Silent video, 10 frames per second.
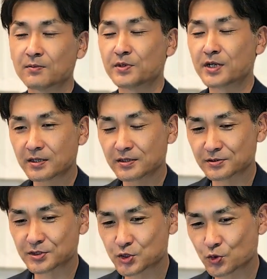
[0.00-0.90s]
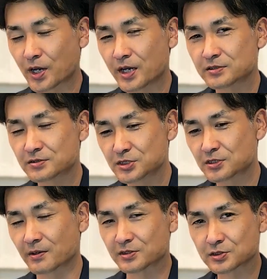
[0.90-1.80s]
見られる視聴回数自
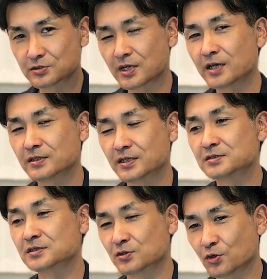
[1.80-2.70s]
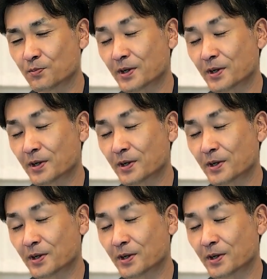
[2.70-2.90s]
体は少ないんですけど、